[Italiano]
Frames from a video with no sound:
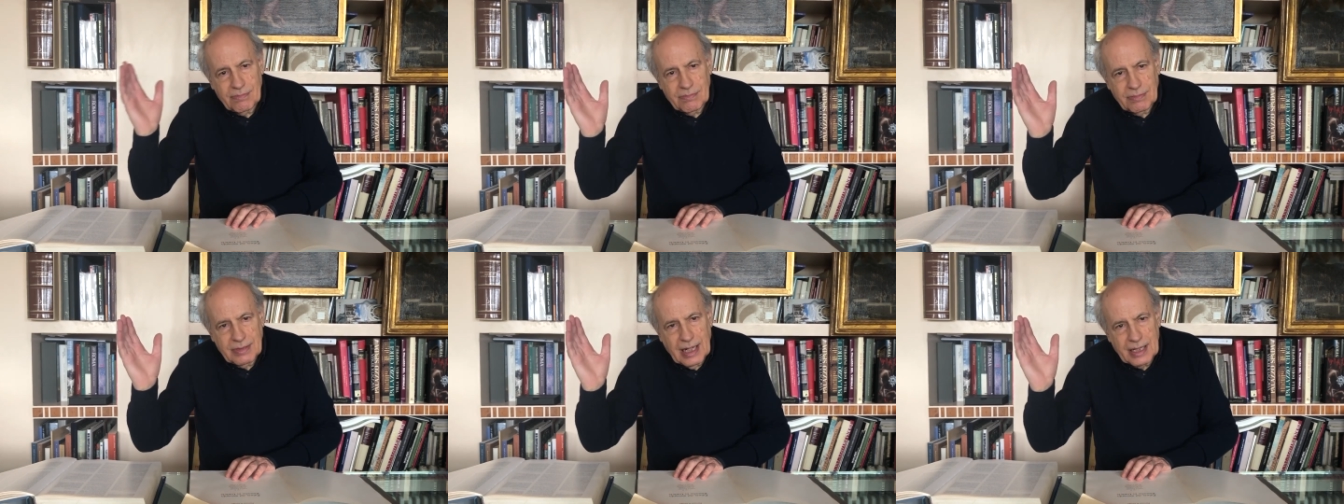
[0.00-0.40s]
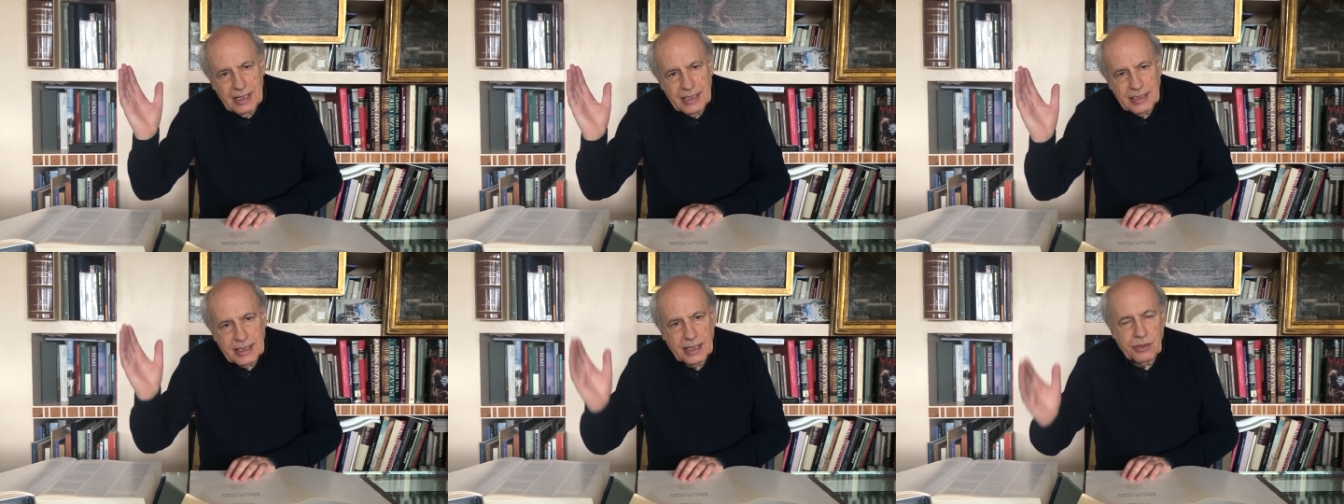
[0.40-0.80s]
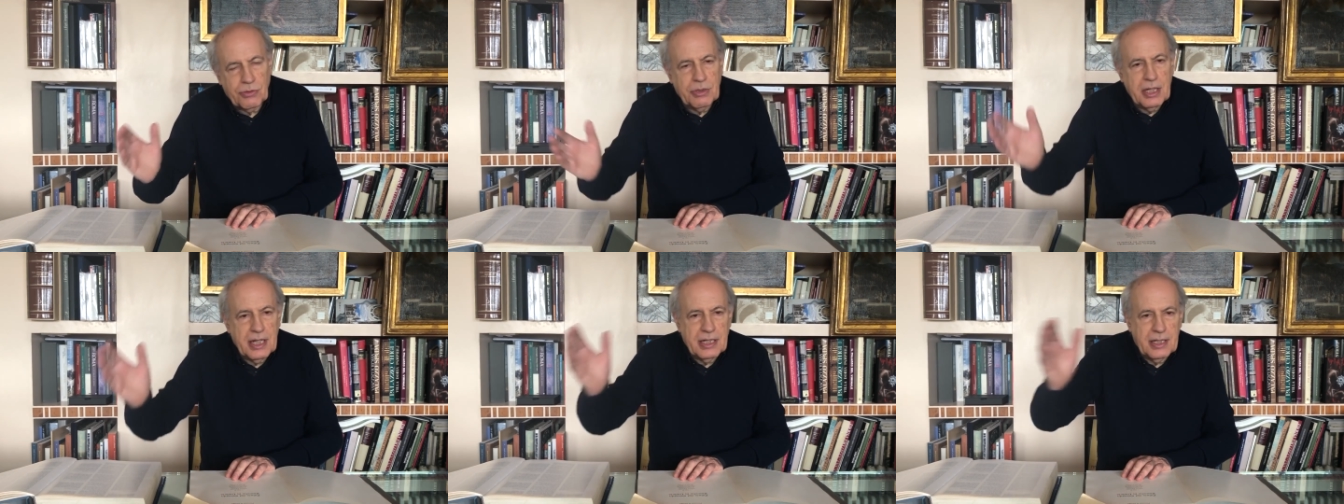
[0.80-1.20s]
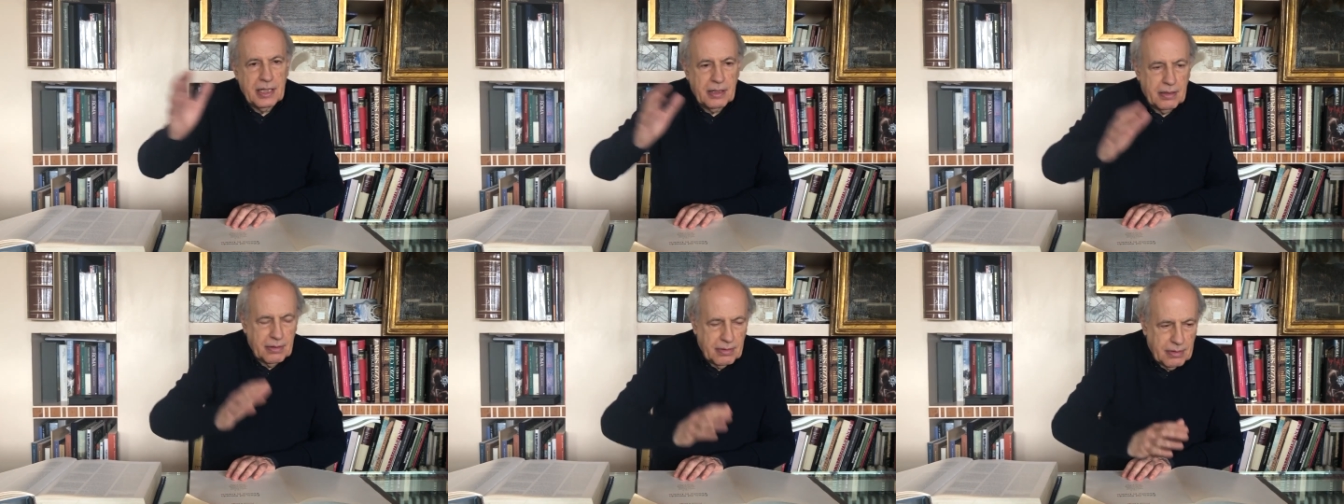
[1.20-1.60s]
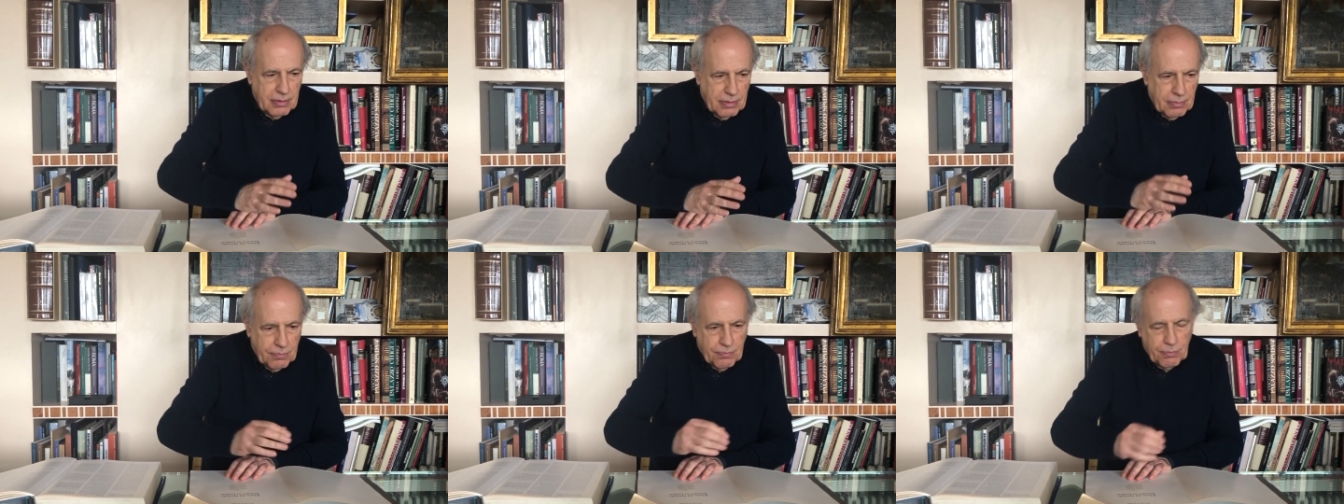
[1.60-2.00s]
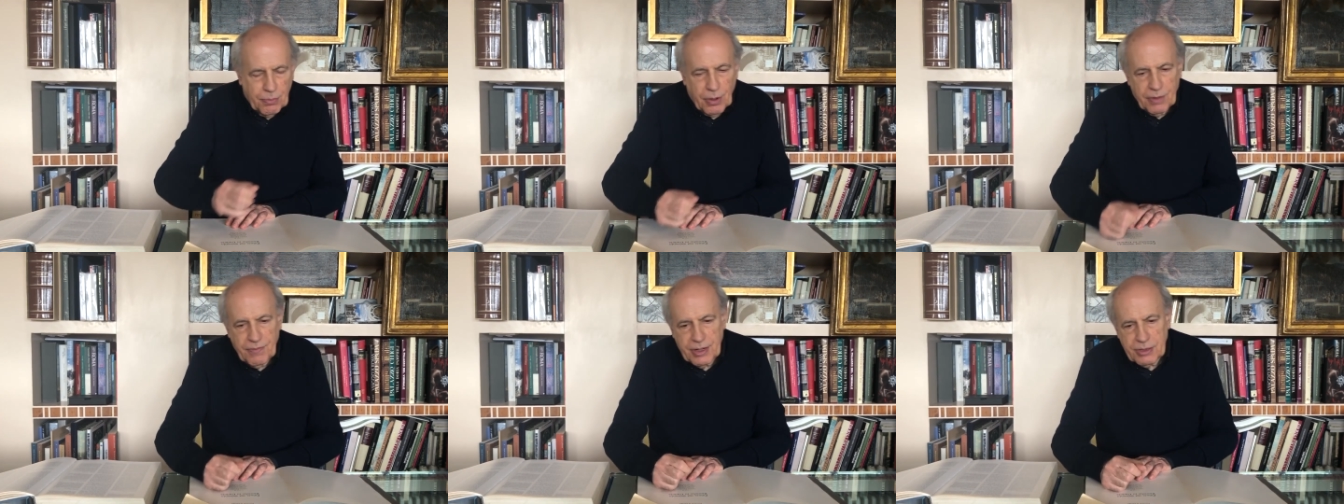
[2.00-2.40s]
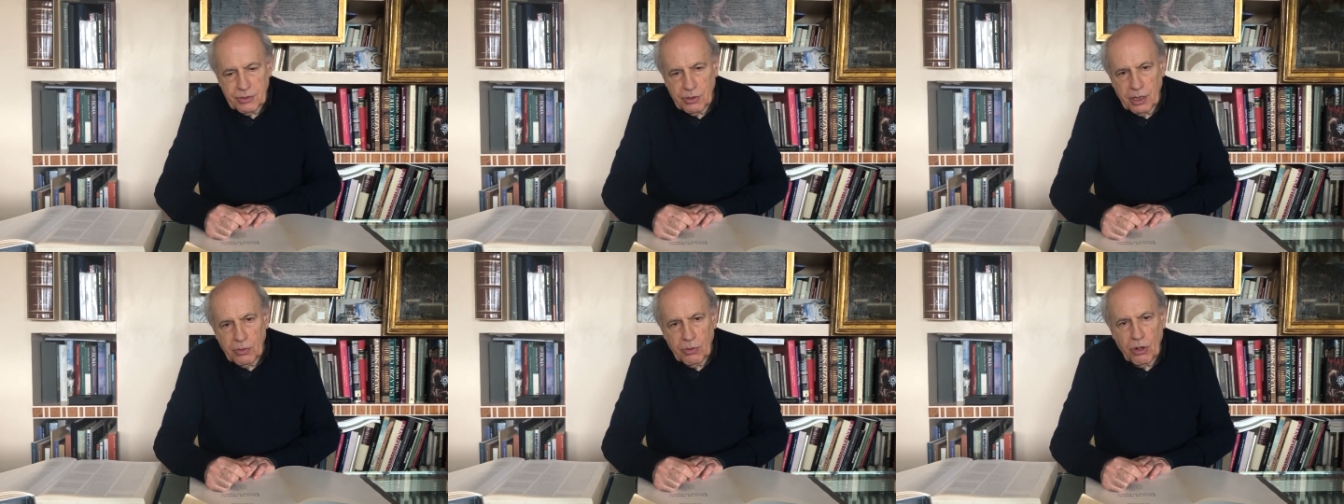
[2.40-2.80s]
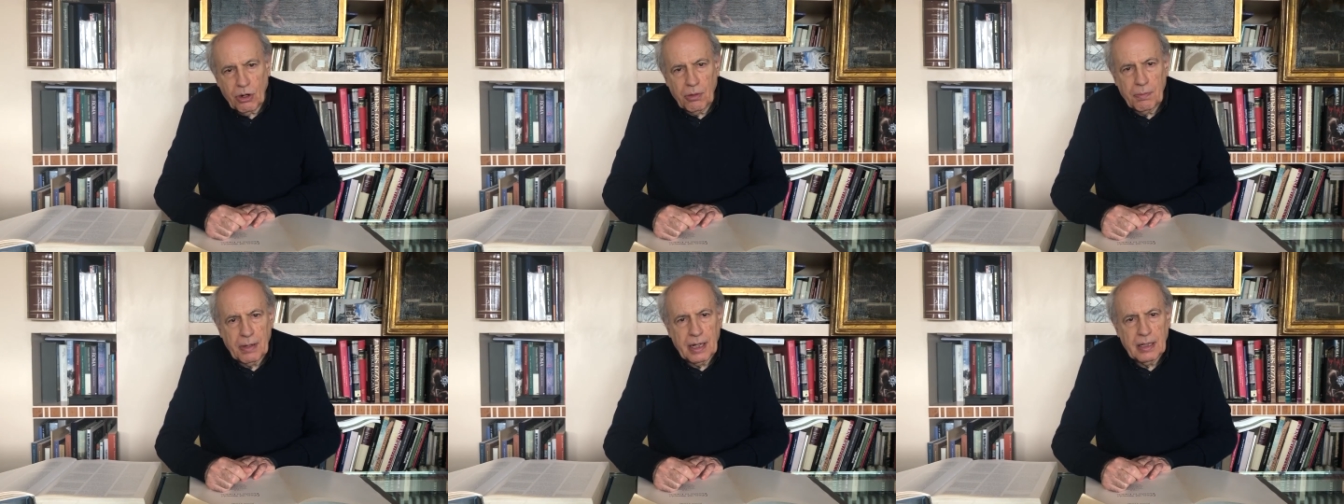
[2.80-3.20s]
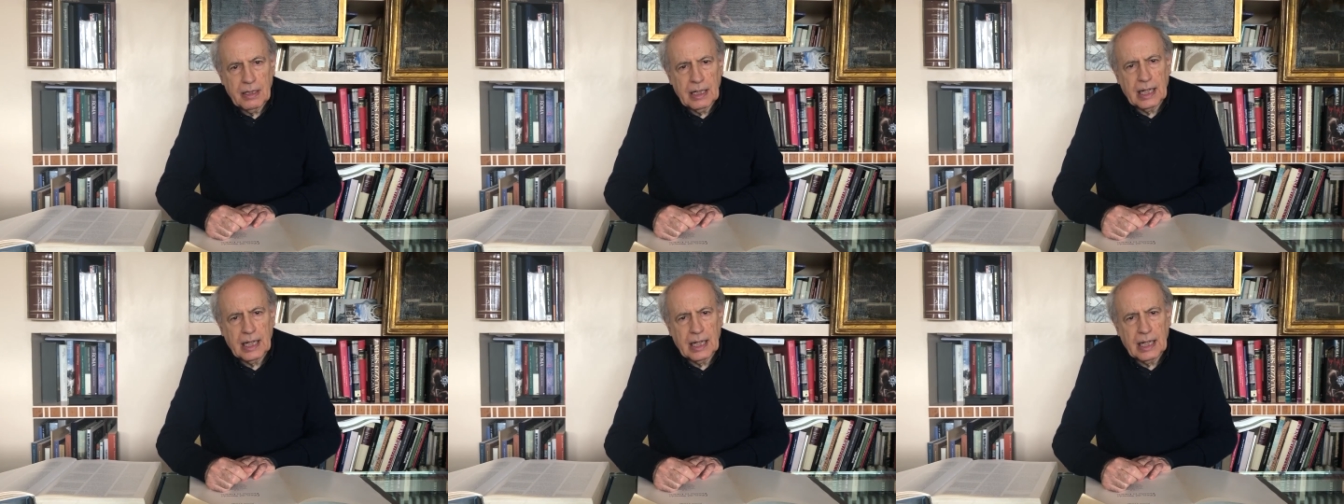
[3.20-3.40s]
dagli Stati Uniti, poi verso l'Europa,